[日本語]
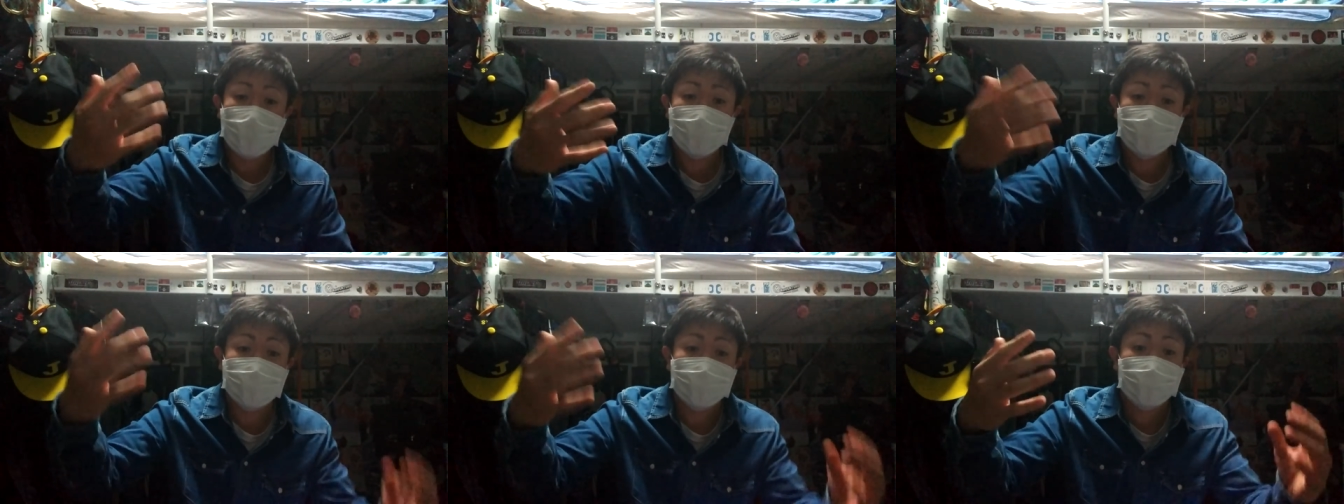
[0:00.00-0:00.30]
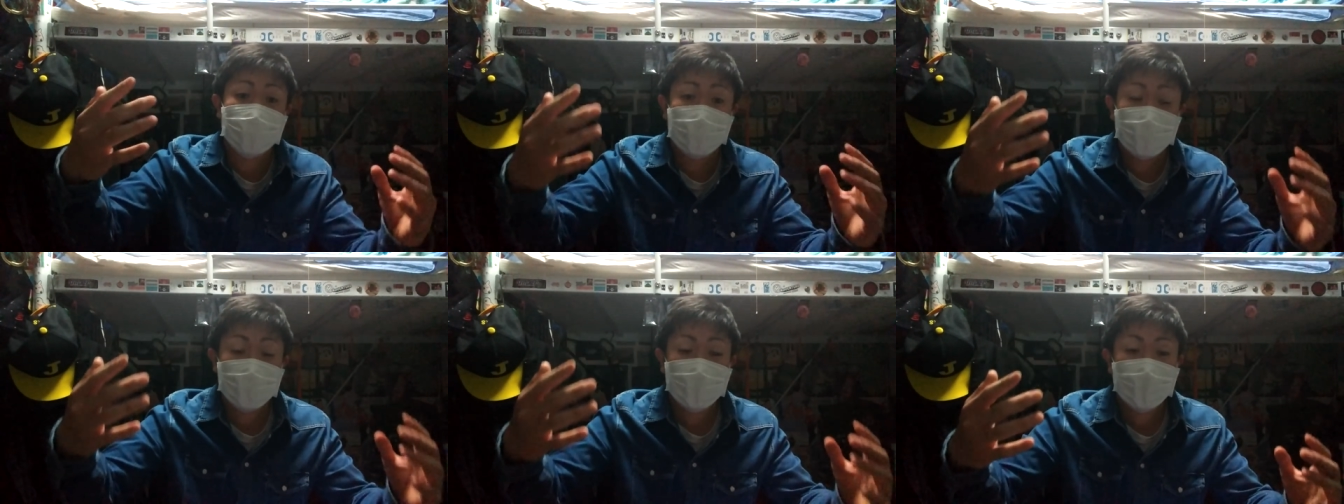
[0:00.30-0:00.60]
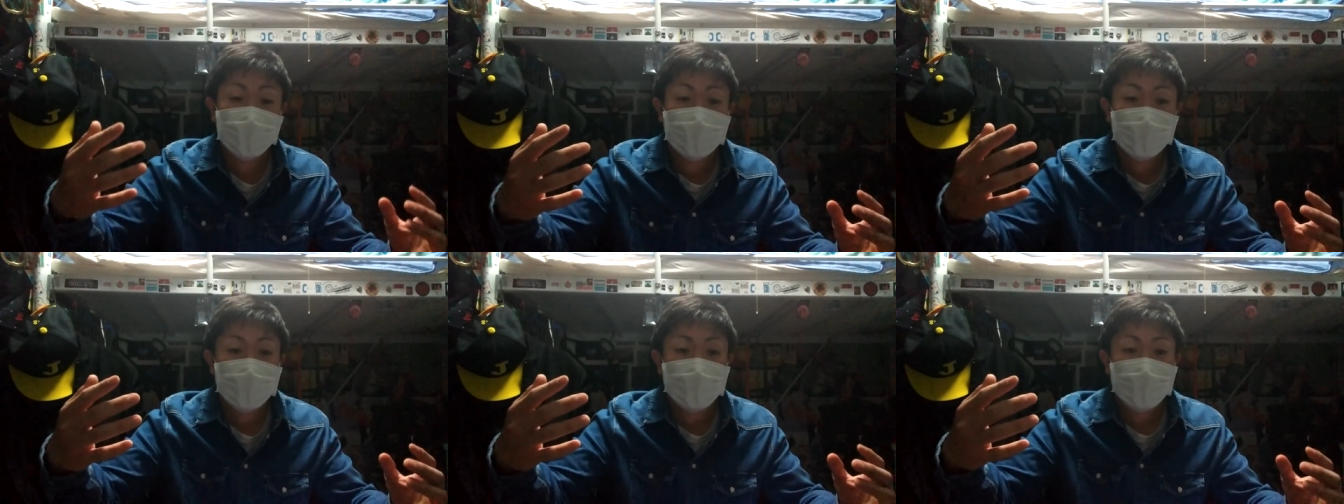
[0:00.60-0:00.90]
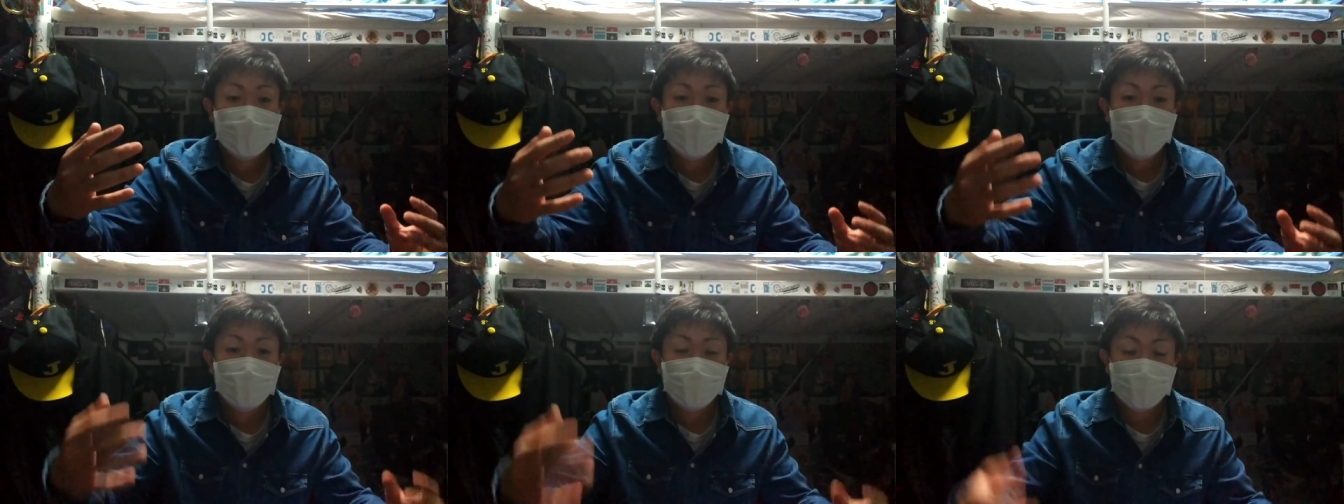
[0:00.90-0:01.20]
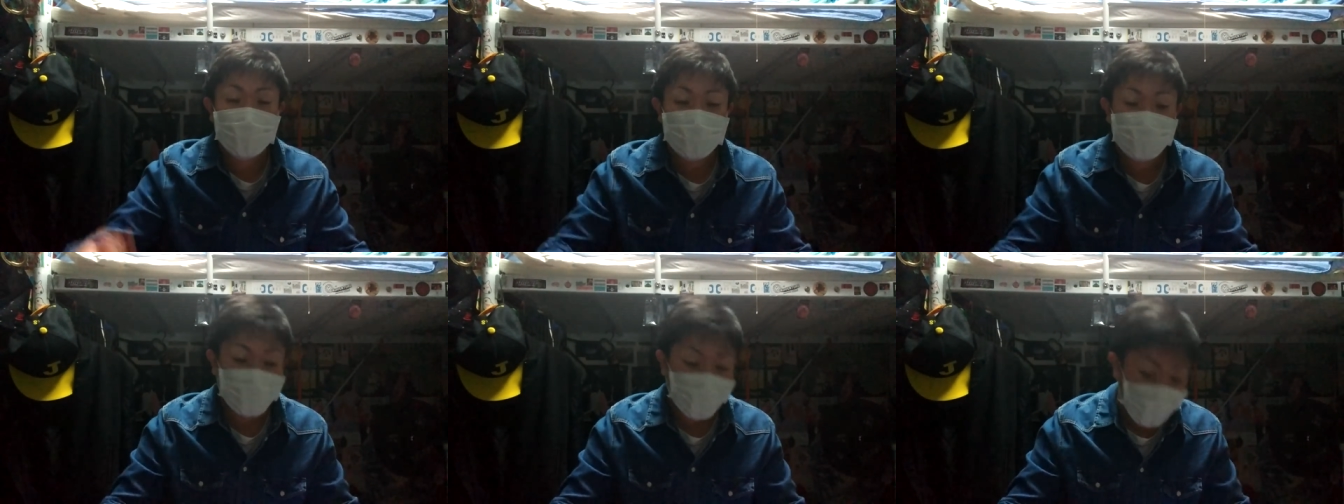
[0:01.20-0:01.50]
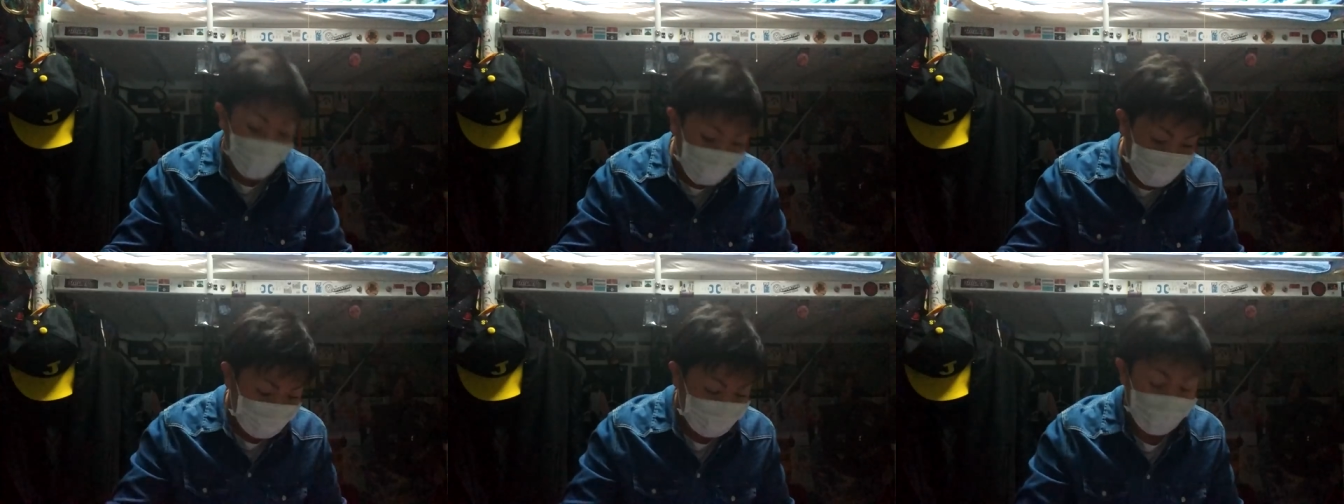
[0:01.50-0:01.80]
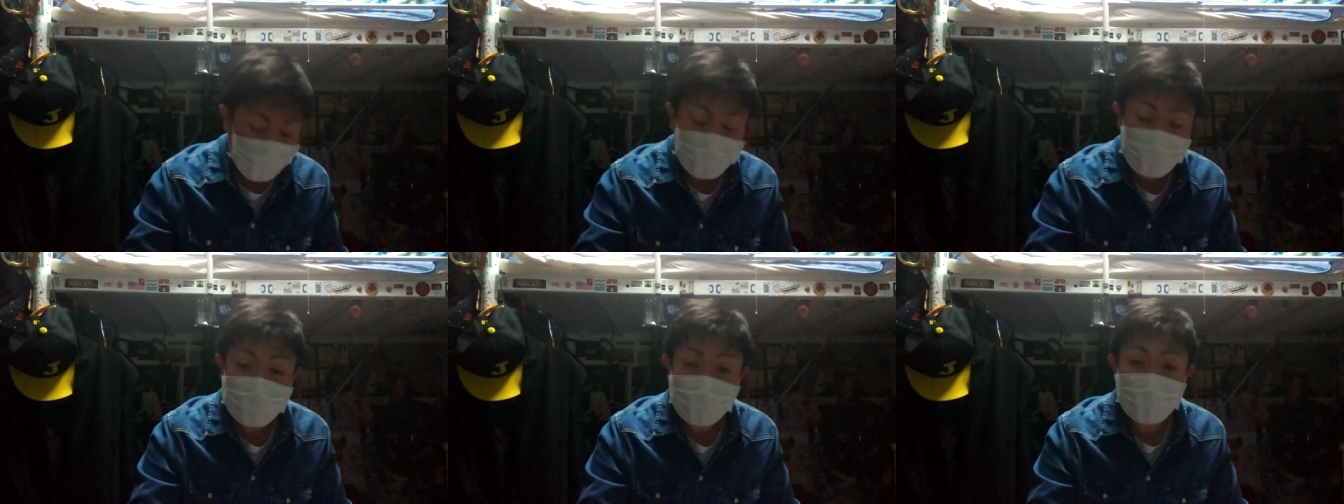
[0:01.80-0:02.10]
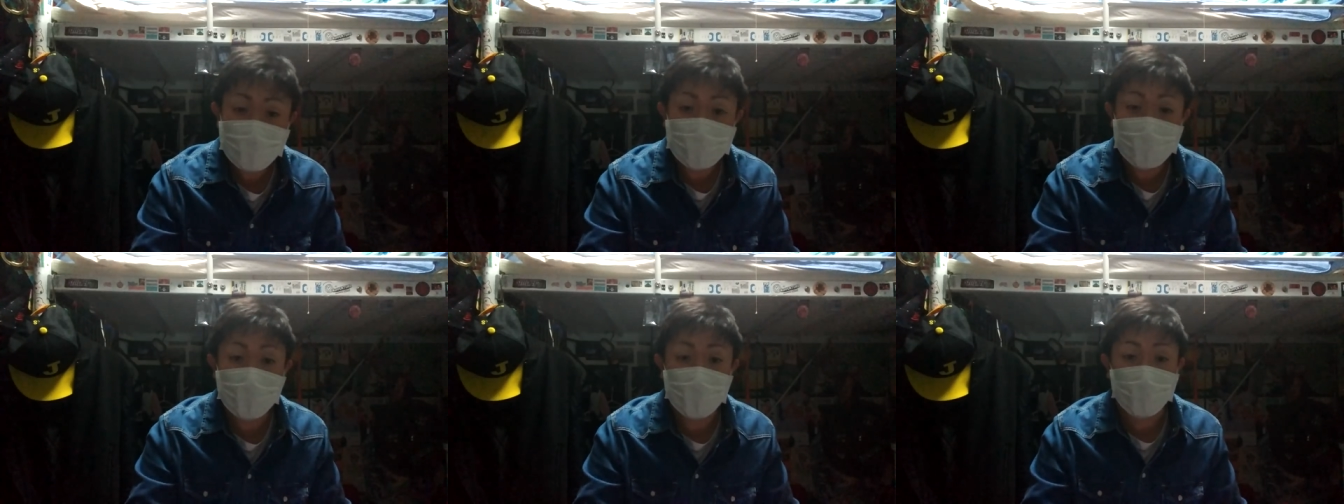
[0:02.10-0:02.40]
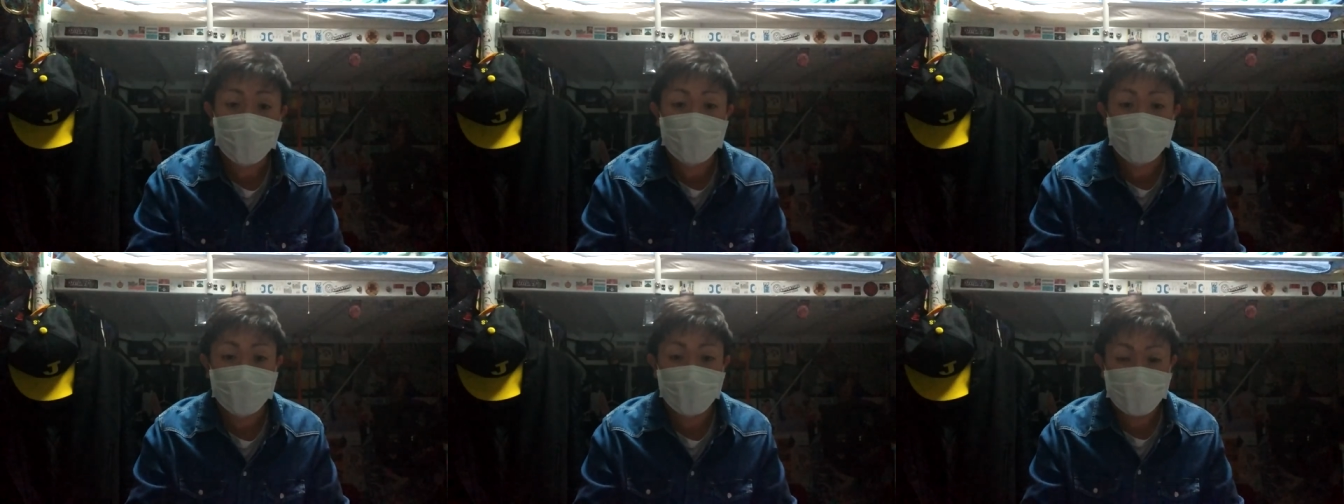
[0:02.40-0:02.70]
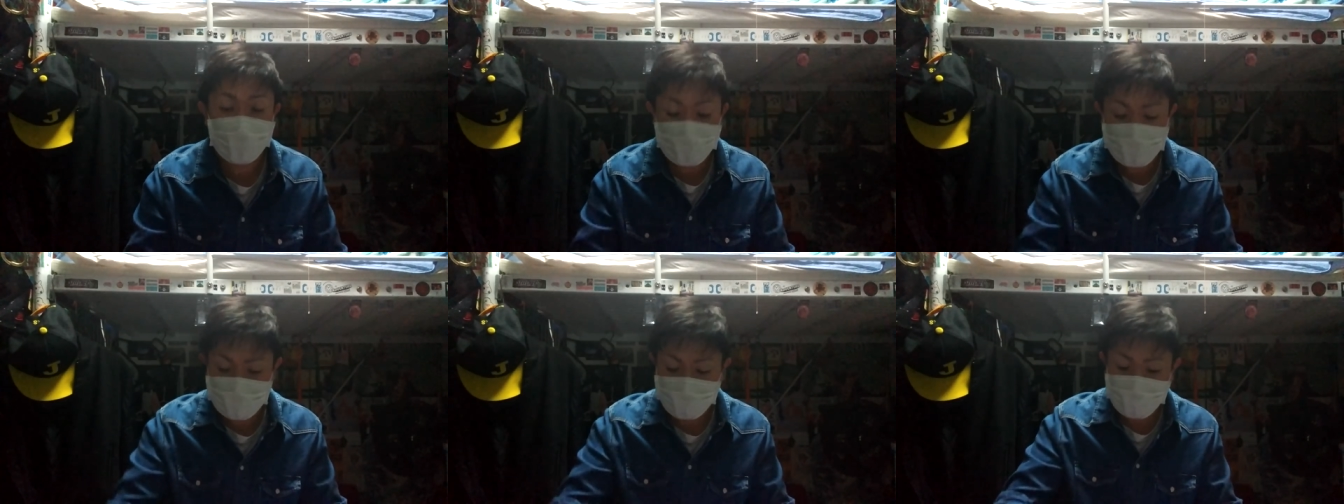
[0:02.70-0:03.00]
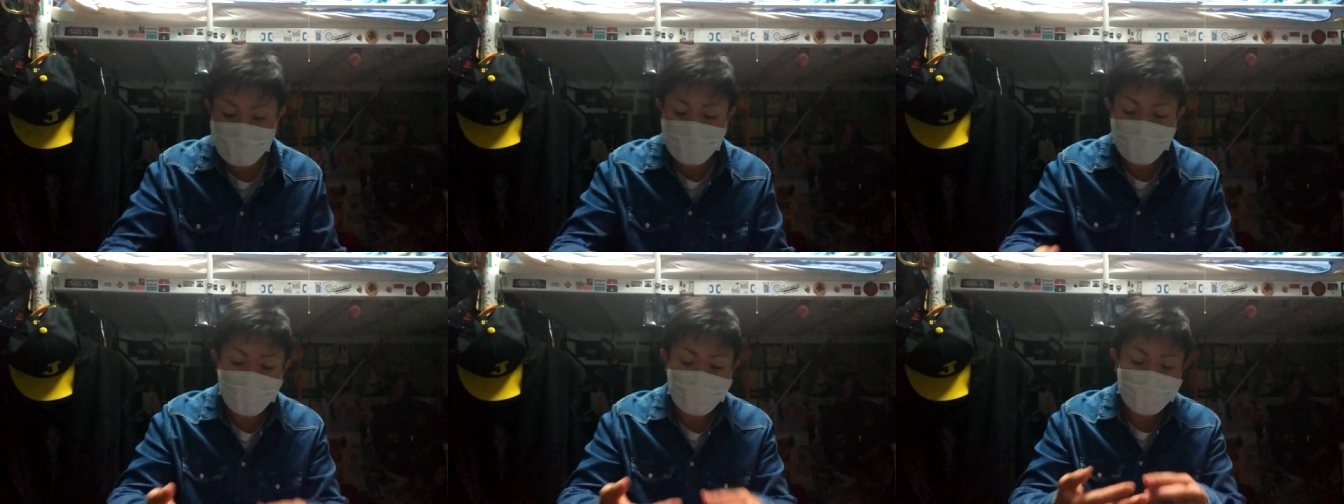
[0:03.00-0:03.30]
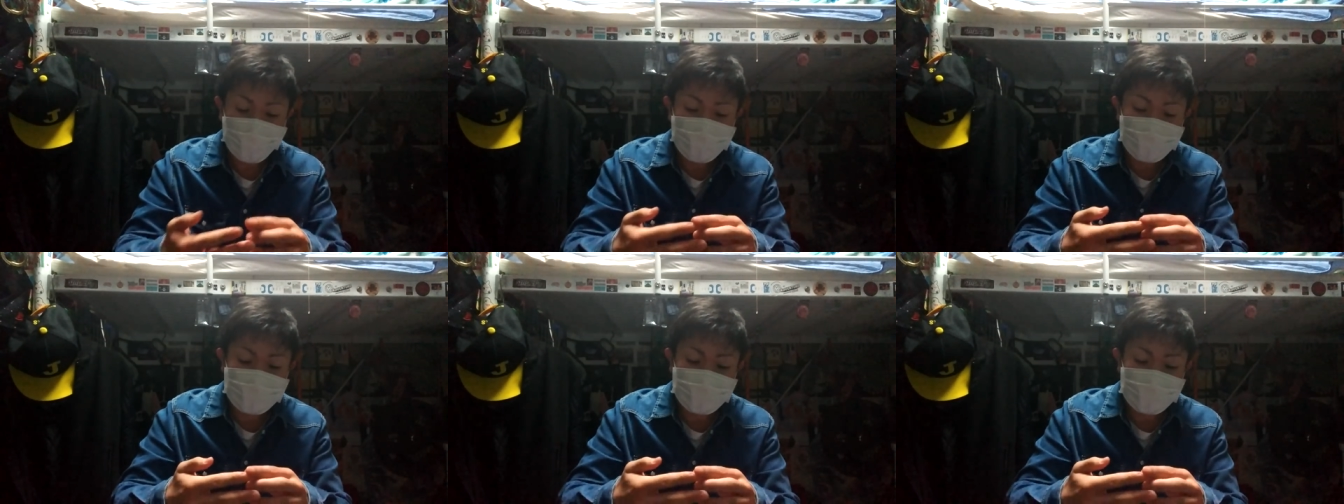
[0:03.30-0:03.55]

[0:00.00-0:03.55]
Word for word: えし、もう最悪だよ、本当に。で、爪の間に